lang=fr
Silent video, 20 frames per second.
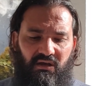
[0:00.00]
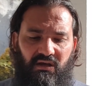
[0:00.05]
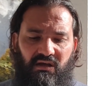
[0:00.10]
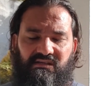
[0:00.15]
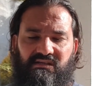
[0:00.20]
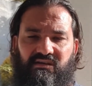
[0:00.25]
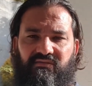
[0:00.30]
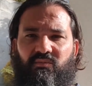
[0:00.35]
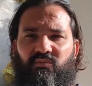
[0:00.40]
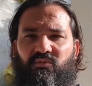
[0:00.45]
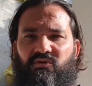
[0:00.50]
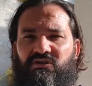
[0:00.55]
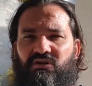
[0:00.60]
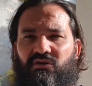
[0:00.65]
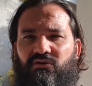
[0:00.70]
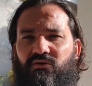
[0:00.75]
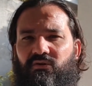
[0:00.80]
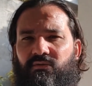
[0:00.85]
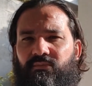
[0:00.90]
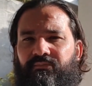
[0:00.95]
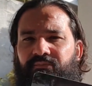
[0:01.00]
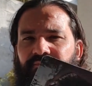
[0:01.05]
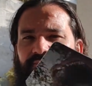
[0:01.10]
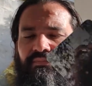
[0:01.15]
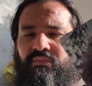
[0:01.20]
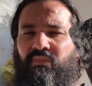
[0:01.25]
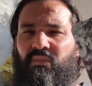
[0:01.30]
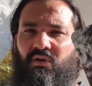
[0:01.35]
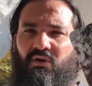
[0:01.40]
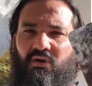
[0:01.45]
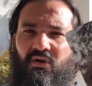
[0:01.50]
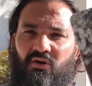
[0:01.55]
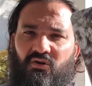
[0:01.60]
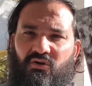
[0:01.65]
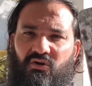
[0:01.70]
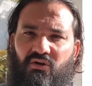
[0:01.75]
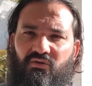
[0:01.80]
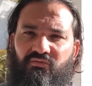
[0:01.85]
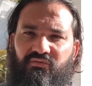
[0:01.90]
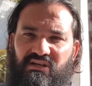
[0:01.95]
Et ça vient me dire que,
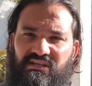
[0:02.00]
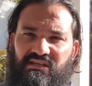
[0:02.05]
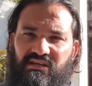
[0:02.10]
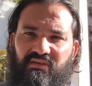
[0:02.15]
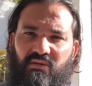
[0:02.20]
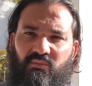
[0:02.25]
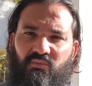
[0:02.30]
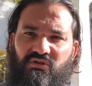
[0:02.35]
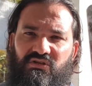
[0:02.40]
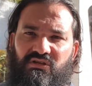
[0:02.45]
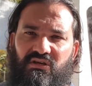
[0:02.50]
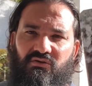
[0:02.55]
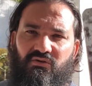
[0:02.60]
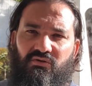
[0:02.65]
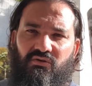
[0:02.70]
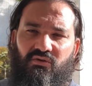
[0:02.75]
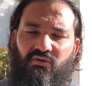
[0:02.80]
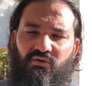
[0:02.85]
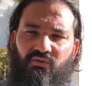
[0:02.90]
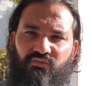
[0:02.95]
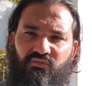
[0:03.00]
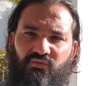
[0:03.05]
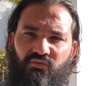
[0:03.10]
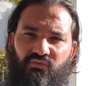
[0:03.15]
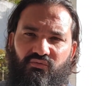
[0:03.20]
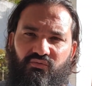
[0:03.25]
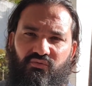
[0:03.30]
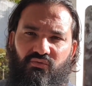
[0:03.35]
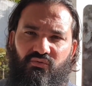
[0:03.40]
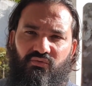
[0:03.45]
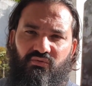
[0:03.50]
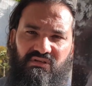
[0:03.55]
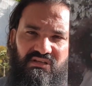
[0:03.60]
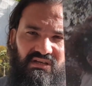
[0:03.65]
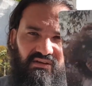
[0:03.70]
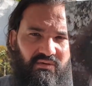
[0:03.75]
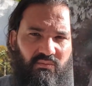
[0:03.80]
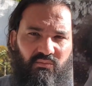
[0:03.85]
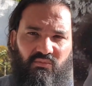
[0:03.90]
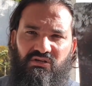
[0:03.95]
encore une fois, ça vient me dire que vous, vous
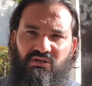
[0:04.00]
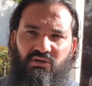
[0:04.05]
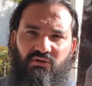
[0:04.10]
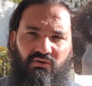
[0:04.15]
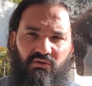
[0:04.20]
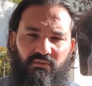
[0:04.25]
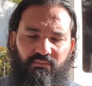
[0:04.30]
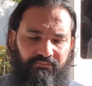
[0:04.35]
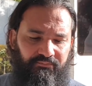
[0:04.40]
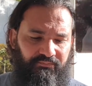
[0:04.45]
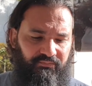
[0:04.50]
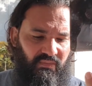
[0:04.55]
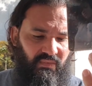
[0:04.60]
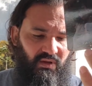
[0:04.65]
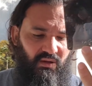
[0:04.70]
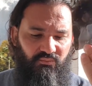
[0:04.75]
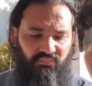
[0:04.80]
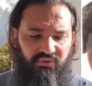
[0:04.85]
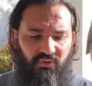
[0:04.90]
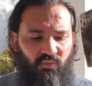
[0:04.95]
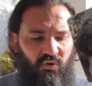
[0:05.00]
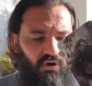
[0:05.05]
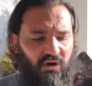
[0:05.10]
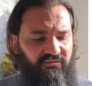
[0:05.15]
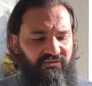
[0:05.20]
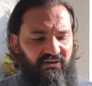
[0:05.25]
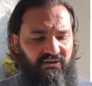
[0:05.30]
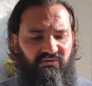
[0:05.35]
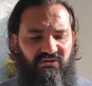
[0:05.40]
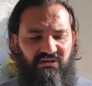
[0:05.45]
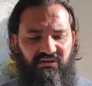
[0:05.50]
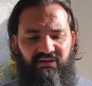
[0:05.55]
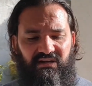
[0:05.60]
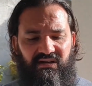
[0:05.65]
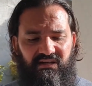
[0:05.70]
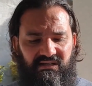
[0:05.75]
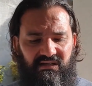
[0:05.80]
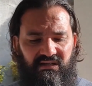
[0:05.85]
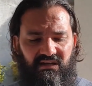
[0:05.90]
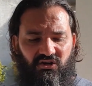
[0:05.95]
ça vient me dire que, pour moi, en fait, vous avez
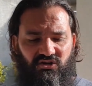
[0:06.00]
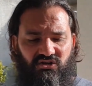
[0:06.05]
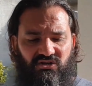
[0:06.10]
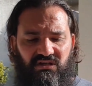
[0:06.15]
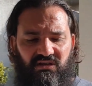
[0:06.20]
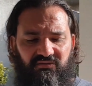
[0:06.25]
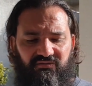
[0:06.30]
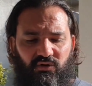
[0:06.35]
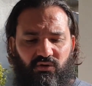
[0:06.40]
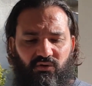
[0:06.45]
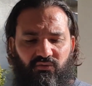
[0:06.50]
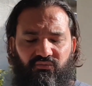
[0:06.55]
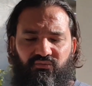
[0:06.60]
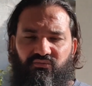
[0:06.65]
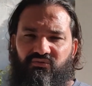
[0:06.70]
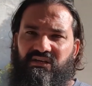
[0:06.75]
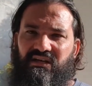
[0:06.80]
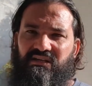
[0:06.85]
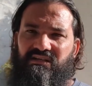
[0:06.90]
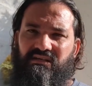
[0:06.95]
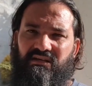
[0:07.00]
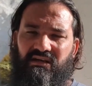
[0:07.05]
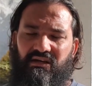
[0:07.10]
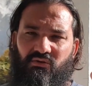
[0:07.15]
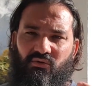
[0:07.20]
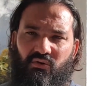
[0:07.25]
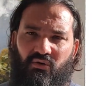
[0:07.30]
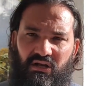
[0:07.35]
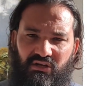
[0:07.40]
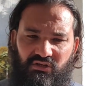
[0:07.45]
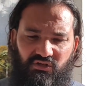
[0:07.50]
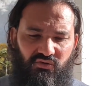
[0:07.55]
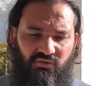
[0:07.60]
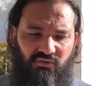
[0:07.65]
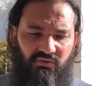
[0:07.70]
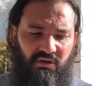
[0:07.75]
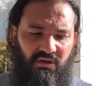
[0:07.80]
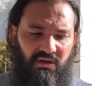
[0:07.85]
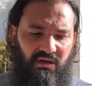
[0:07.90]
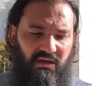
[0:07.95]
les énergies qui fait que vous attirez une
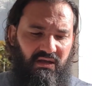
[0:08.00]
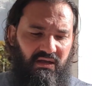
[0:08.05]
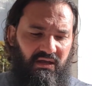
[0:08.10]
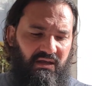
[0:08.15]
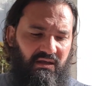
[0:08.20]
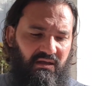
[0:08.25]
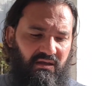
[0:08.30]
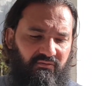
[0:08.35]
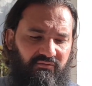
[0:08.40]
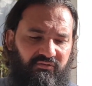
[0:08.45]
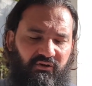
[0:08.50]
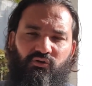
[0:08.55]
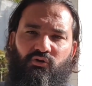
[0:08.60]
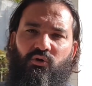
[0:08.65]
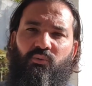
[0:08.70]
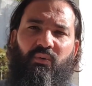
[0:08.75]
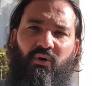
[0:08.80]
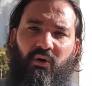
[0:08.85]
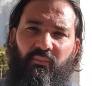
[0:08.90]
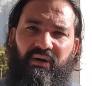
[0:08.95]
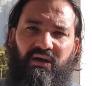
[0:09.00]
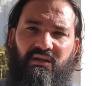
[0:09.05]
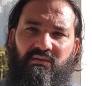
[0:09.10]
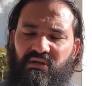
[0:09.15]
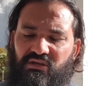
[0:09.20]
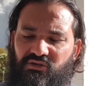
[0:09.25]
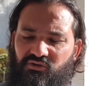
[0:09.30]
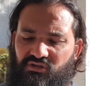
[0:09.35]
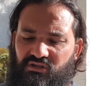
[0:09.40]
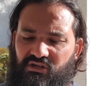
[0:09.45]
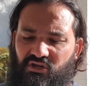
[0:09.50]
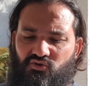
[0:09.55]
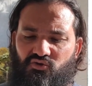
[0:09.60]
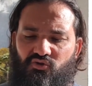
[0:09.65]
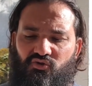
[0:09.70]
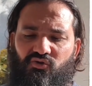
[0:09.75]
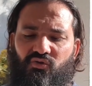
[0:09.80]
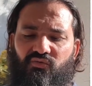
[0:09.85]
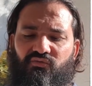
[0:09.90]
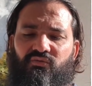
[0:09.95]
relation et votre propre ennemi, ce serait
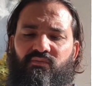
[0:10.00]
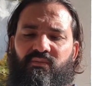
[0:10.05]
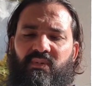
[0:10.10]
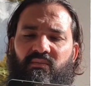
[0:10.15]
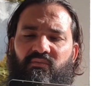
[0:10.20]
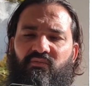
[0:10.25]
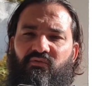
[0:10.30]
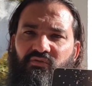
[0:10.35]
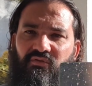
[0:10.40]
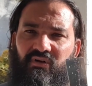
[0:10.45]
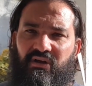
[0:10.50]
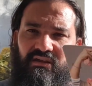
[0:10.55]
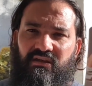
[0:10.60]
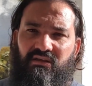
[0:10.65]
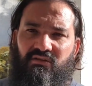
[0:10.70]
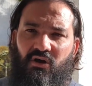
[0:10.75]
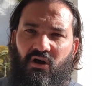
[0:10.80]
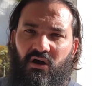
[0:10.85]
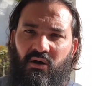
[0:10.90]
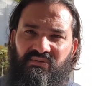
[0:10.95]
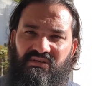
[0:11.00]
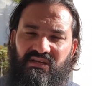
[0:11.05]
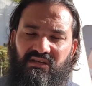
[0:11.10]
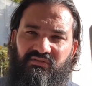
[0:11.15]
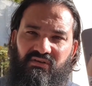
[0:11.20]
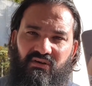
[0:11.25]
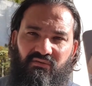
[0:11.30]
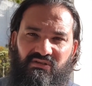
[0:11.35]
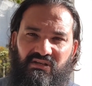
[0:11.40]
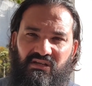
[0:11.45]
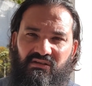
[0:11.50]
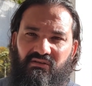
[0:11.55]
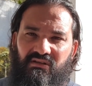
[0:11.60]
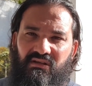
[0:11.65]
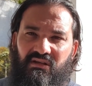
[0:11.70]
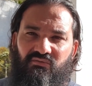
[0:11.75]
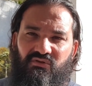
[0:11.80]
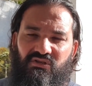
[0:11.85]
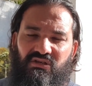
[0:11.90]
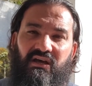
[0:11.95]
juste vous-même. Vous voyez, dans Obscene Fear, vous êtes en
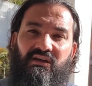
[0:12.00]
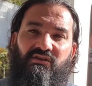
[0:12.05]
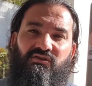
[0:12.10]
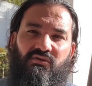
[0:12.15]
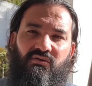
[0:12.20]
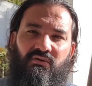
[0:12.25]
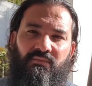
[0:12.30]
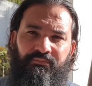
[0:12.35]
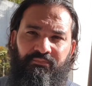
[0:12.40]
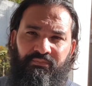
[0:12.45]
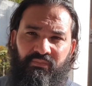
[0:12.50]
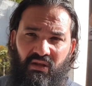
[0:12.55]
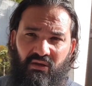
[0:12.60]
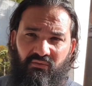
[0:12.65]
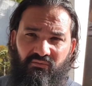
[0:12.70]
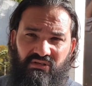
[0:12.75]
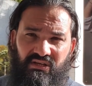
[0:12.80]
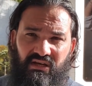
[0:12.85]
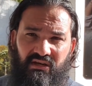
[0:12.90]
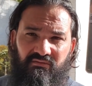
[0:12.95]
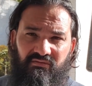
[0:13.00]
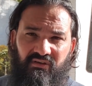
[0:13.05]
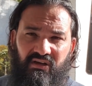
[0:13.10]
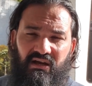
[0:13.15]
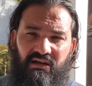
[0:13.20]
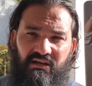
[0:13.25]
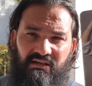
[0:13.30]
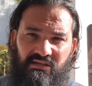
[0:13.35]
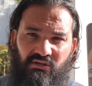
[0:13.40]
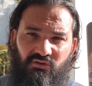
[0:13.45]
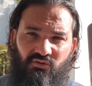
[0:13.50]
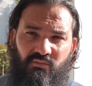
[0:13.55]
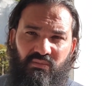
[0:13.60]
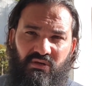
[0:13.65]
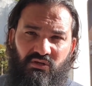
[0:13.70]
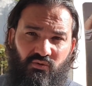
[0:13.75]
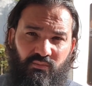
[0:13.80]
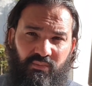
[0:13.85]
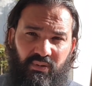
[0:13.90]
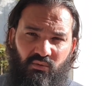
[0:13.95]
train de vous dire est-ce que vous arriverez à laisser
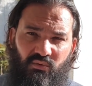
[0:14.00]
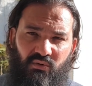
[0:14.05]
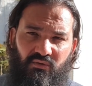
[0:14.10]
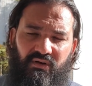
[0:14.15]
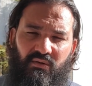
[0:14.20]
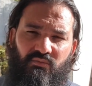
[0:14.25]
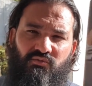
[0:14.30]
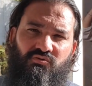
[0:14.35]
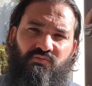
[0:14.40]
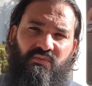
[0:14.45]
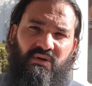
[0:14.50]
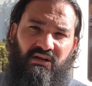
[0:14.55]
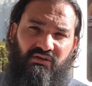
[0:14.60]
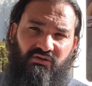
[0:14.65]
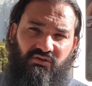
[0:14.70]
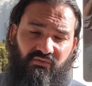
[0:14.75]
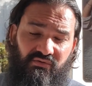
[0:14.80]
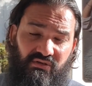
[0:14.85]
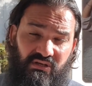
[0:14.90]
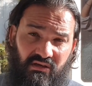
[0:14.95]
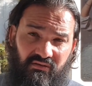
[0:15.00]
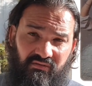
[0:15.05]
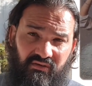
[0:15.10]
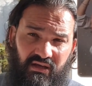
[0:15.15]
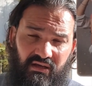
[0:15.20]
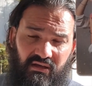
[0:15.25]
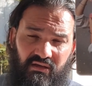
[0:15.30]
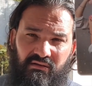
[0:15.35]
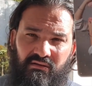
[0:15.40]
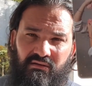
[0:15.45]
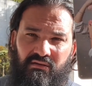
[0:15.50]
tomber ce parcours flamme jumelle Est-ce que vous arriverez